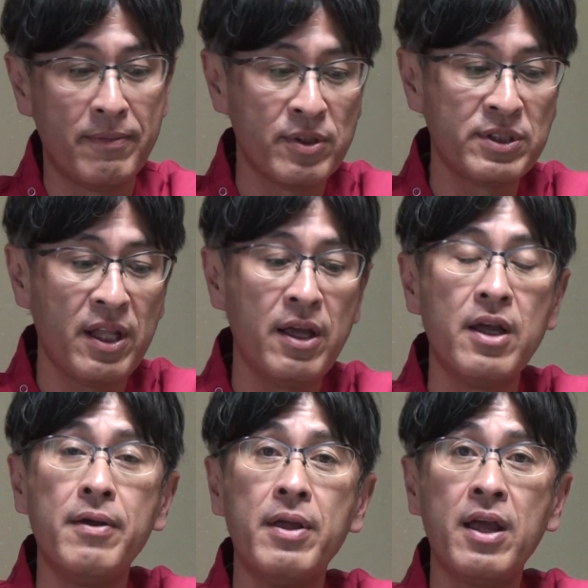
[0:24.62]
そし
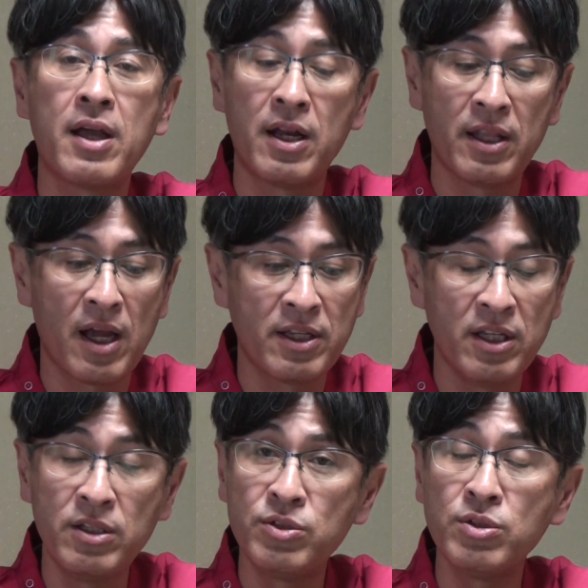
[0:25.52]
て、体が
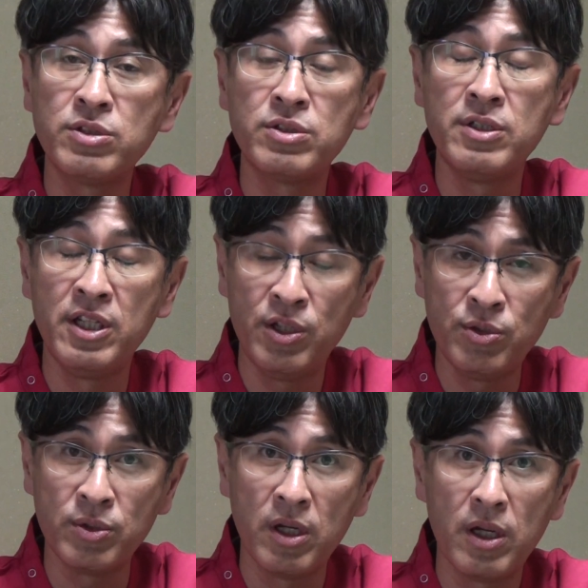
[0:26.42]
緊張する理
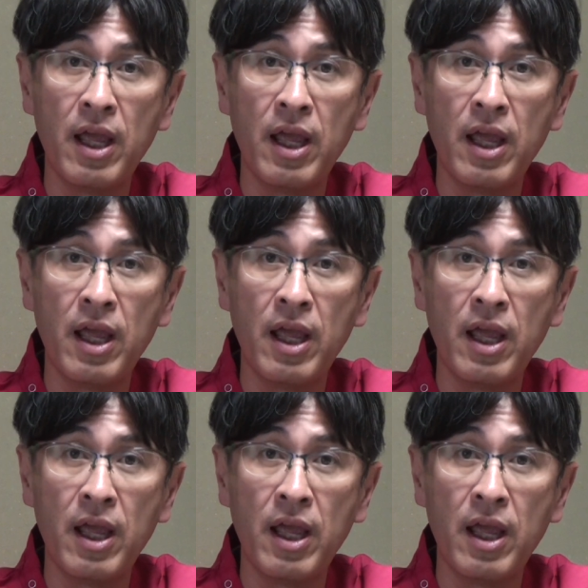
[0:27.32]
由、